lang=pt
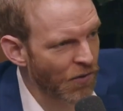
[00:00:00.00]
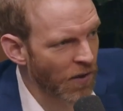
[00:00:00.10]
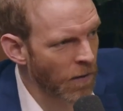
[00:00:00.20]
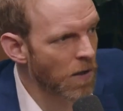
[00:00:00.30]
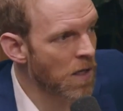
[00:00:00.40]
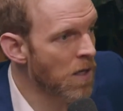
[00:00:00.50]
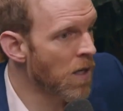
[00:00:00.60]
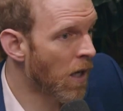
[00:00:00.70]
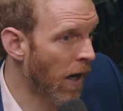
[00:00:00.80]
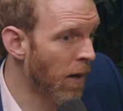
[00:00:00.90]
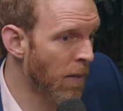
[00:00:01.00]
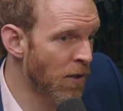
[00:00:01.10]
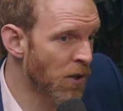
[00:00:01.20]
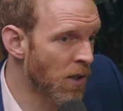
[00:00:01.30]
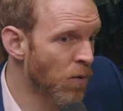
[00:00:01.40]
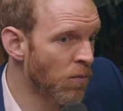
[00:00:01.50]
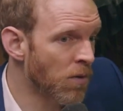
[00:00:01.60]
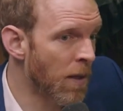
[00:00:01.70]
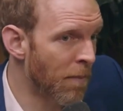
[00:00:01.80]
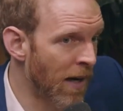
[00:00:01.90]
assim e claramente um
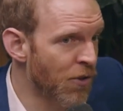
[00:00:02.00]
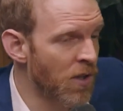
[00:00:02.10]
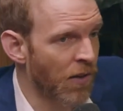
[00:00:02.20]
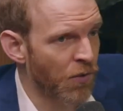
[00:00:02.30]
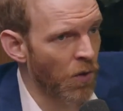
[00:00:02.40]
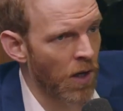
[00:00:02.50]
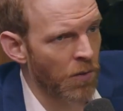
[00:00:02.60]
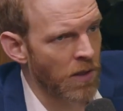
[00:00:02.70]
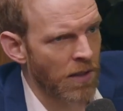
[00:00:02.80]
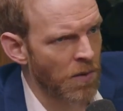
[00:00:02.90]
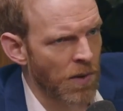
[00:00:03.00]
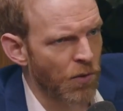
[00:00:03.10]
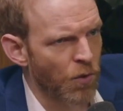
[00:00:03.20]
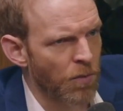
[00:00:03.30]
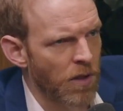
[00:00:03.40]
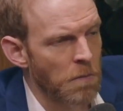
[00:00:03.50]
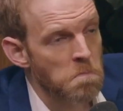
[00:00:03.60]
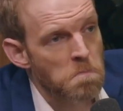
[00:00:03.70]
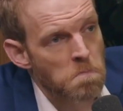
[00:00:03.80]
debate nacional em Taiwan sobre